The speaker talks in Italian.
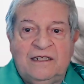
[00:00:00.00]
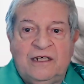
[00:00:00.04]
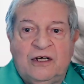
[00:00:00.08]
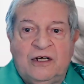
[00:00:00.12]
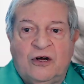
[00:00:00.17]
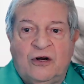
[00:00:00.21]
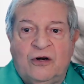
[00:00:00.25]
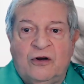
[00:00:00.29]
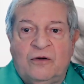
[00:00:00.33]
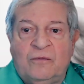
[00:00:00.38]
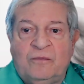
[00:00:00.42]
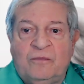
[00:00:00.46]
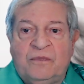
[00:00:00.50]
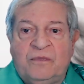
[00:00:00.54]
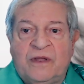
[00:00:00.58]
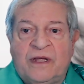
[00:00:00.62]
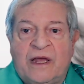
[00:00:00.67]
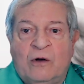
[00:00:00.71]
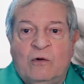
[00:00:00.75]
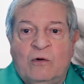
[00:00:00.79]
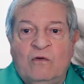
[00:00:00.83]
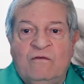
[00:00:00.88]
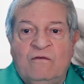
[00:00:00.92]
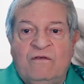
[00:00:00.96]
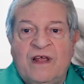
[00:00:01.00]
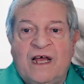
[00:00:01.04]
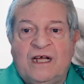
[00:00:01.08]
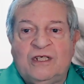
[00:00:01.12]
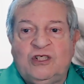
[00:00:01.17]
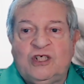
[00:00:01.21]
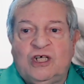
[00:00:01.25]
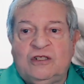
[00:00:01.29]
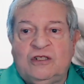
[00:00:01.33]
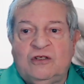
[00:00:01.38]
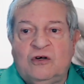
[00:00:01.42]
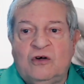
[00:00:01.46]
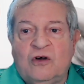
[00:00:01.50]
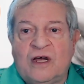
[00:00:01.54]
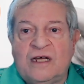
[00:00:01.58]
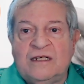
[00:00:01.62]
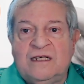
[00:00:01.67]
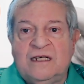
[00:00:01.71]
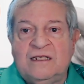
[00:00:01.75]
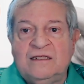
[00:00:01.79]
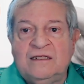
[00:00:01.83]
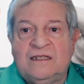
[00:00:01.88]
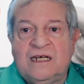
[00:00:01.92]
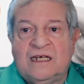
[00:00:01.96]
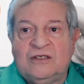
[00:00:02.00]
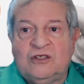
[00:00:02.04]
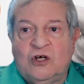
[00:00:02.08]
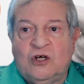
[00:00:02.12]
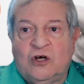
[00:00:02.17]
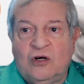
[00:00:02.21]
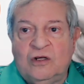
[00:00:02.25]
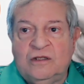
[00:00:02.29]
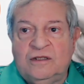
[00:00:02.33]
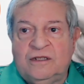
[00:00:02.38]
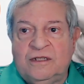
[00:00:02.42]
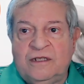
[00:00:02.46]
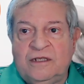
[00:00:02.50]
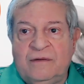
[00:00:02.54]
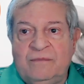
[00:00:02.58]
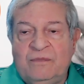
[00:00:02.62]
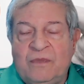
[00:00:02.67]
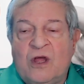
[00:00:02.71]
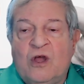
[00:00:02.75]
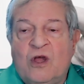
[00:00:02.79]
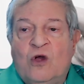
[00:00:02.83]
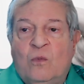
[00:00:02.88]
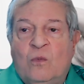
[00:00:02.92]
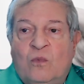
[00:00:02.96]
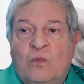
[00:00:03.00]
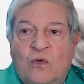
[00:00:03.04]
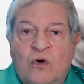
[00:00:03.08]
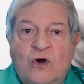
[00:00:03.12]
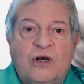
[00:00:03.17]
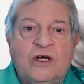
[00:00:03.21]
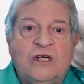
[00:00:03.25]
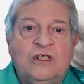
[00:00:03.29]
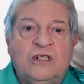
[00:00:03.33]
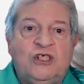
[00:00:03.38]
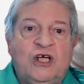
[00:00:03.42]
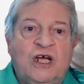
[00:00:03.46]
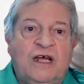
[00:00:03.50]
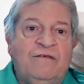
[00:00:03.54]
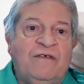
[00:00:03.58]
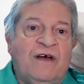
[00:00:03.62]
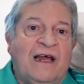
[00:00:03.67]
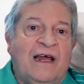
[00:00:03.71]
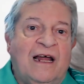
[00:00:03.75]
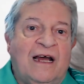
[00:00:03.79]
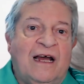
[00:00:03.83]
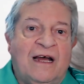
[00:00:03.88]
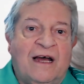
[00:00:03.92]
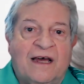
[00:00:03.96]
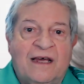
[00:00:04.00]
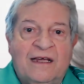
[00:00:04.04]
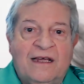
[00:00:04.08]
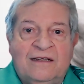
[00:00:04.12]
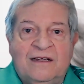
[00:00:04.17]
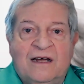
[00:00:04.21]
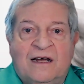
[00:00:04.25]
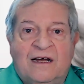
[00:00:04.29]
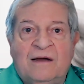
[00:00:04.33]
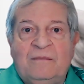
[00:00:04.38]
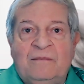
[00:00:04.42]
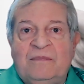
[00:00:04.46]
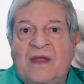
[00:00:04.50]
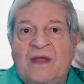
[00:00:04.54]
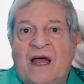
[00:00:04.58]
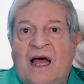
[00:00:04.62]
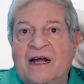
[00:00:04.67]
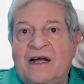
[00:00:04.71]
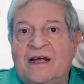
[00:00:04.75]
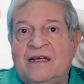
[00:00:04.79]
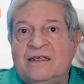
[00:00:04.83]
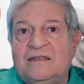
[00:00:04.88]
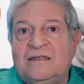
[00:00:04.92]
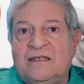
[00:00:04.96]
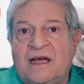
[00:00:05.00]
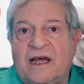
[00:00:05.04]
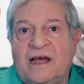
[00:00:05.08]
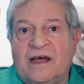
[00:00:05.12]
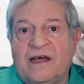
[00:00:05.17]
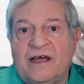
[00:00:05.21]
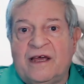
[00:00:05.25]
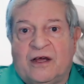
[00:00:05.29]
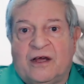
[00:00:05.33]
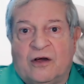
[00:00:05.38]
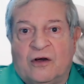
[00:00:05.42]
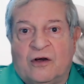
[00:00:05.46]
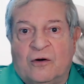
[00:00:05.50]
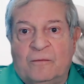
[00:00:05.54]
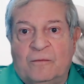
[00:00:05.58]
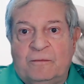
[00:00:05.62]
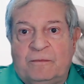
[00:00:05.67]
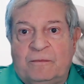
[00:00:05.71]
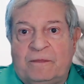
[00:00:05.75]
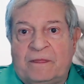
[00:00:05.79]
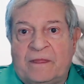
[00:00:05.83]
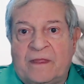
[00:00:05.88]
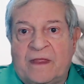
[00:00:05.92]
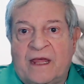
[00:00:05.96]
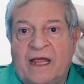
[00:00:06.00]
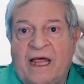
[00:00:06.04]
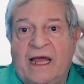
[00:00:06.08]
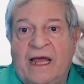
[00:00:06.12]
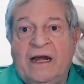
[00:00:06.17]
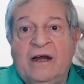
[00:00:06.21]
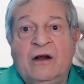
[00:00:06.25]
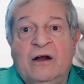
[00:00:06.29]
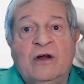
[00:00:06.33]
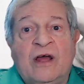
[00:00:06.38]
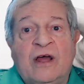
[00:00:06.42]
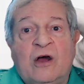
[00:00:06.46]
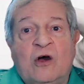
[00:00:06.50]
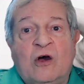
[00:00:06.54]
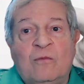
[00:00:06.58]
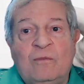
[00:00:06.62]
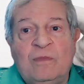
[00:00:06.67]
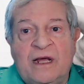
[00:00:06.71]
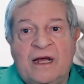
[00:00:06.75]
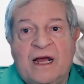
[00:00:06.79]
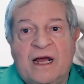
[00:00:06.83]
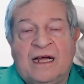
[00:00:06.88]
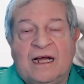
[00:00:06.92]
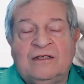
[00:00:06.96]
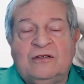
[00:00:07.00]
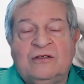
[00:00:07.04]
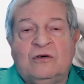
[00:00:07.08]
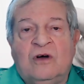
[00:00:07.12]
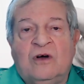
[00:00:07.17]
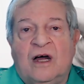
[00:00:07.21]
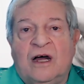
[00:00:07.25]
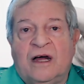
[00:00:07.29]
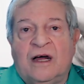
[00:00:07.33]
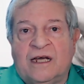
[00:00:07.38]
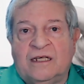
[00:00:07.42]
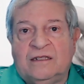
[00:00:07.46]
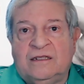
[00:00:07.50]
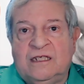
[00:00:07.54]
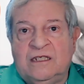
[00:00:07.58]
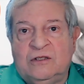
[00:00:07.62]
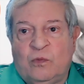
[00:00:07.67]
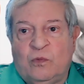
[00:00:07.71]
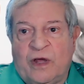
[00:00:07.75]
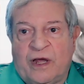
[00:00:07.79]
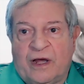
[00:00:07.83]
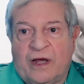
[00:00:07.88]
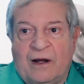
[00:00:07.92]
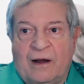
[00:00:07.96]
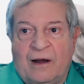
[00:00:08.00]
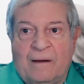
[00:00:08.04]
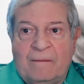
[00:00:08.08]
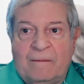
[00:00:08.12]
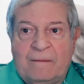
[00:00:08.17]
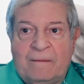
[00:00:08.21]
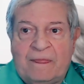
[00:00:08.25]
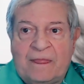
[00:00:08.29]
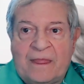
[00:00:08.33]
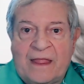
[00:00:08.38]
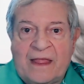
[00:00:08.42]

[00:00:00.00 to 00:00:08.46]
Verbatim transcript: dicono che un viaggiatore senza soldi può ricevere la carità anche se è ricco e non è obbligato a restituirla.